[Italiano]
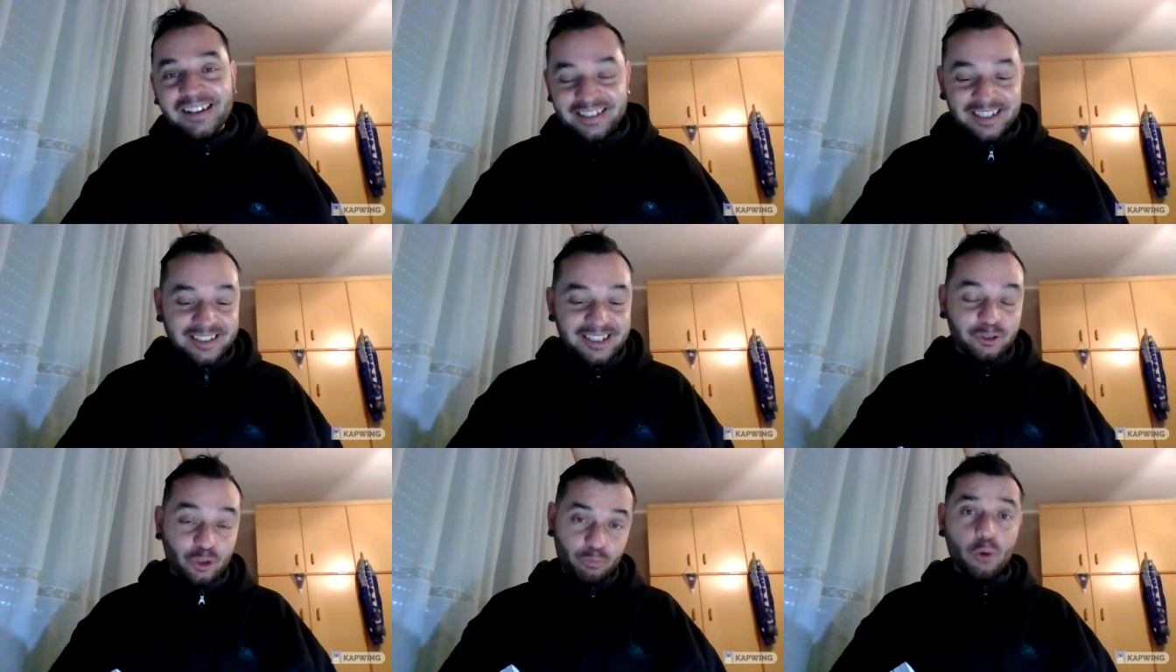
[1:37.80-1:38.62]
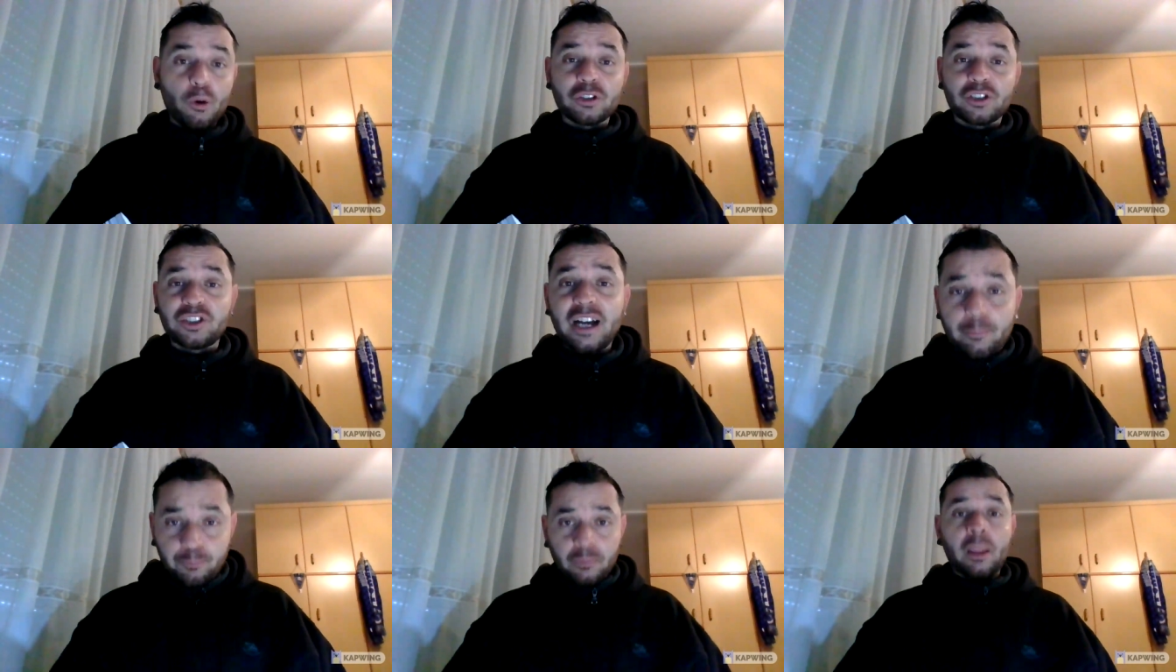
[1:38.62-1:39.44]
senz'altro
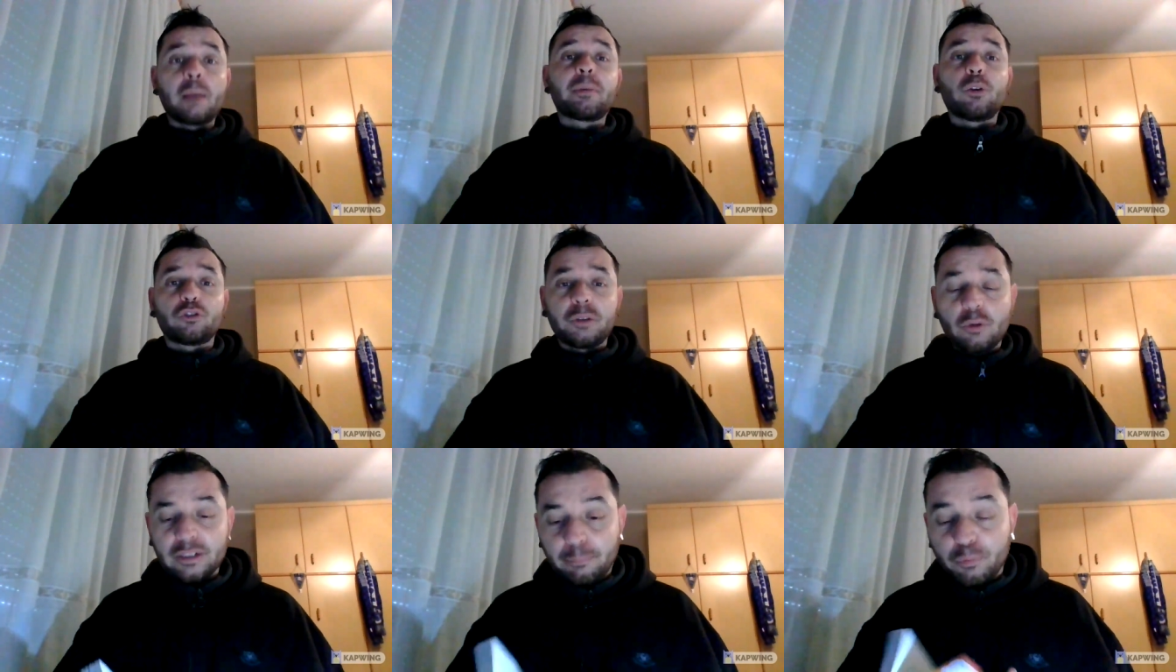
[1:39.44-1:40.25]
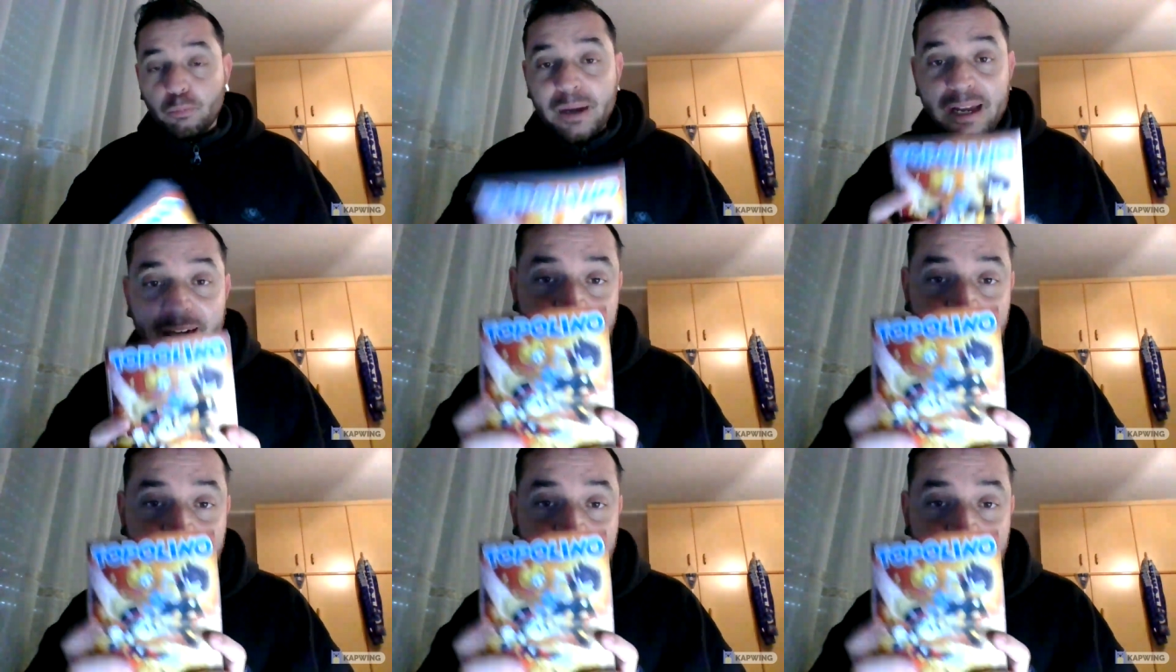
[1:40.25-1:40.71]
promossa, mh, mm, per quanto mi riguarda più bella